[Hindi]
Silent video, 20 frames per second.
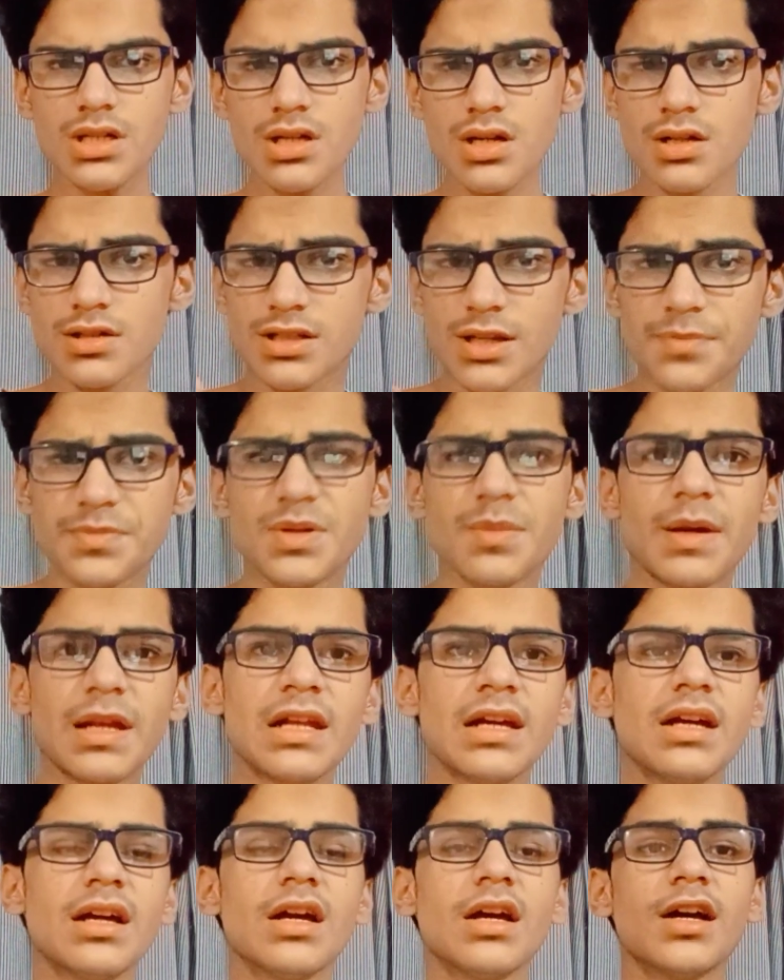सबसे पहले
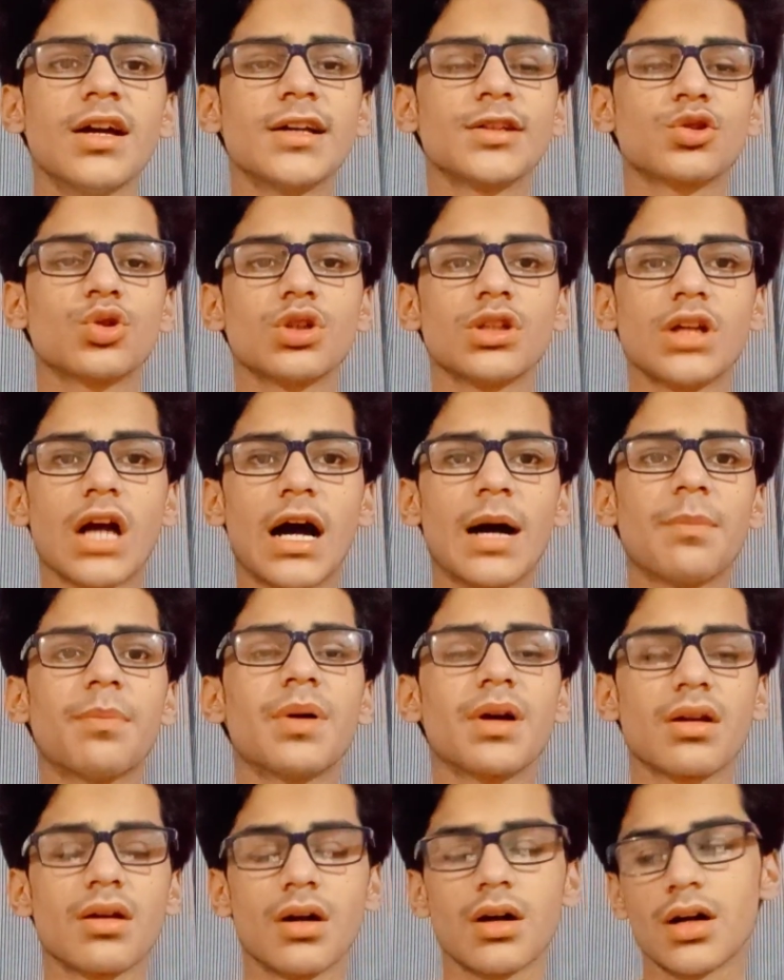तो यहाँ पर
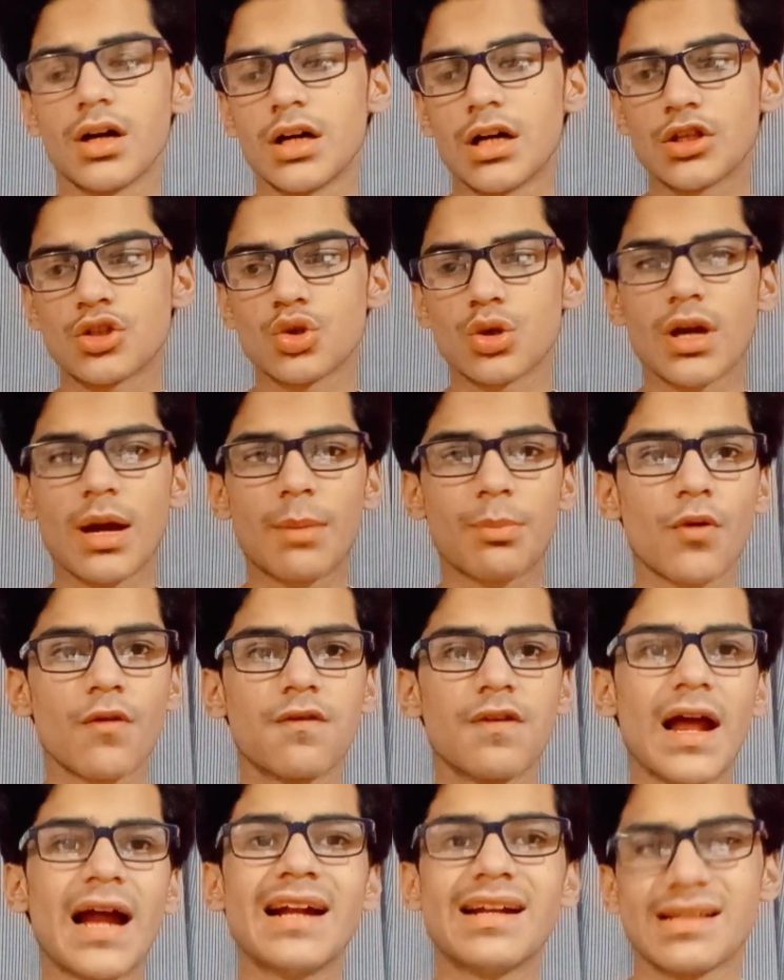जो ये आपको
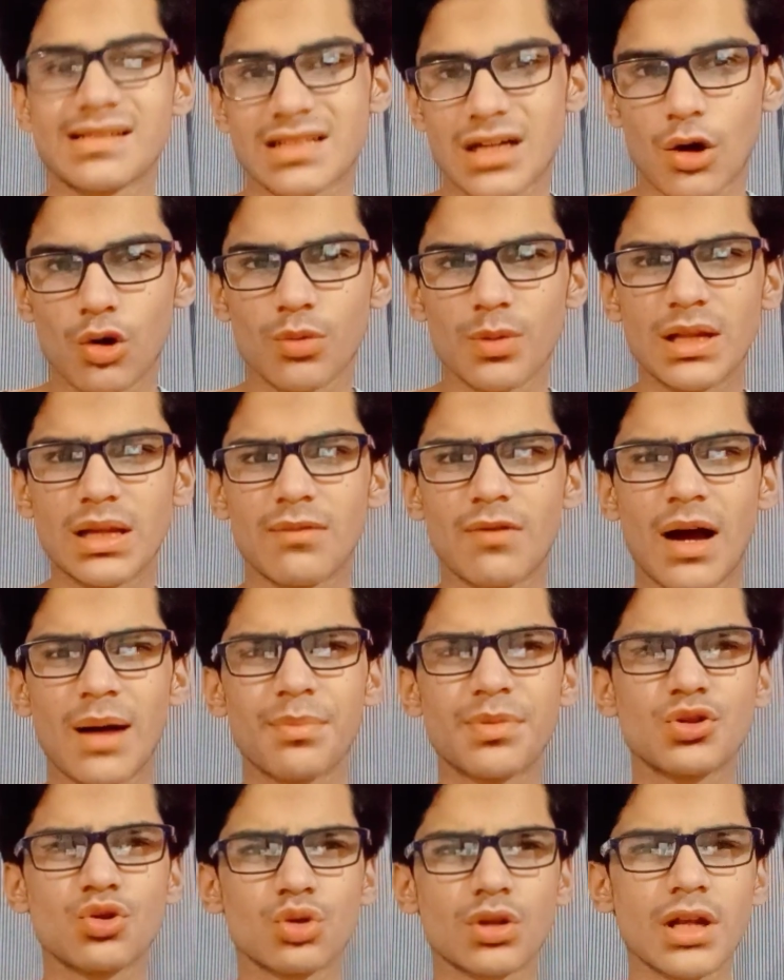फ्लैट डिस्काउंट मतलब वहाँ पे
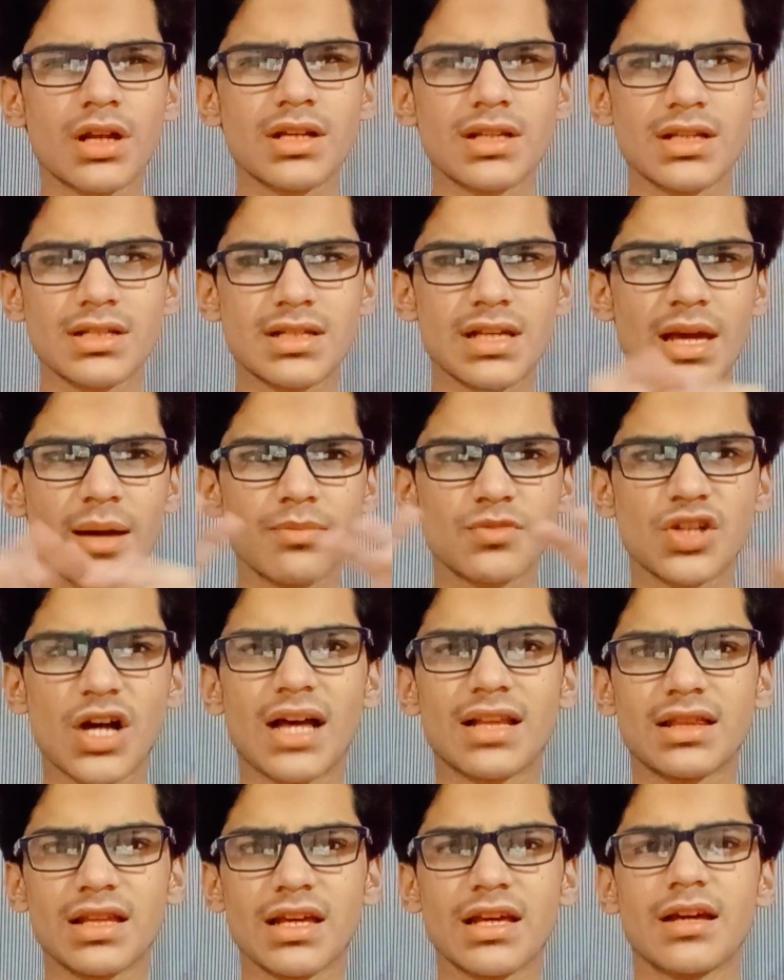जो होता है ना जैसे कि हम
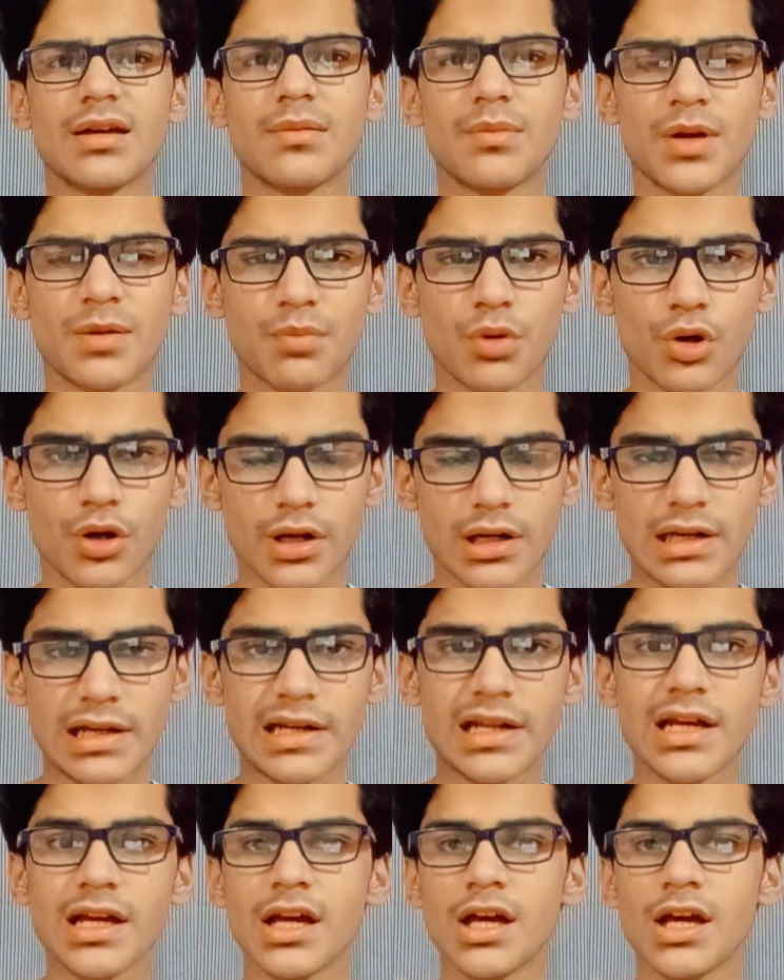जाते हैं एक प्रोडक्ट लेने